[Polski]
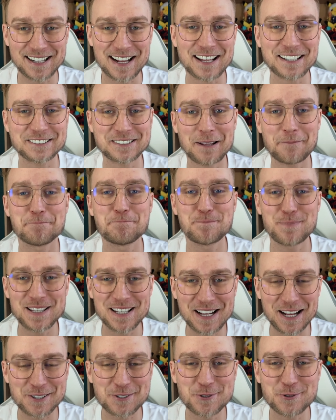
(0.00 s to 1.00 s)
karta
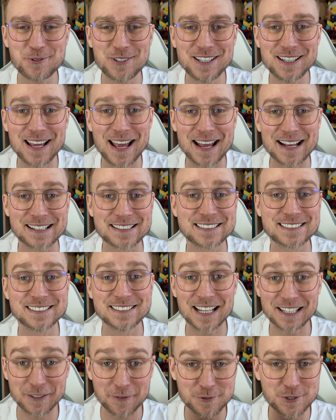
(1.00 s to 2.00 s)
Pikachu EX
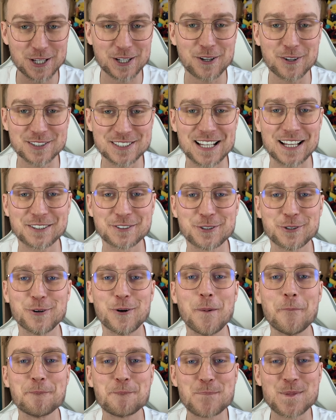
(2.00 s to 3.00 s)
z najnowszego
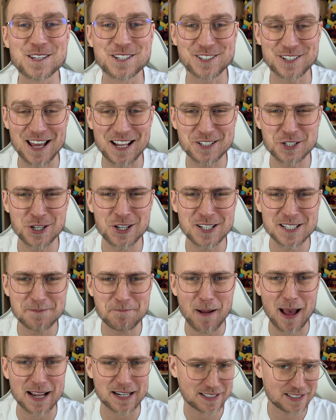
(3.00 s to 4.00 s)
setu Searching
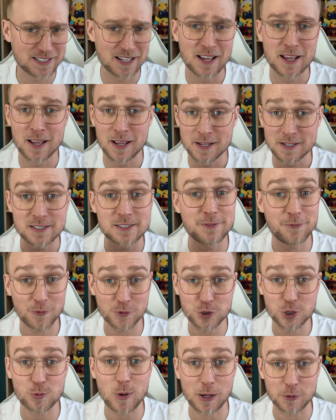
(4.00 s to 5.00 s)
Sparks
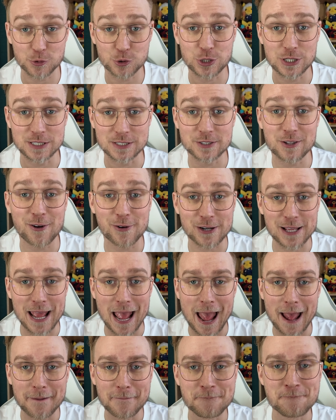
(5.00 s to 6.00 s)
stworzyła już historię.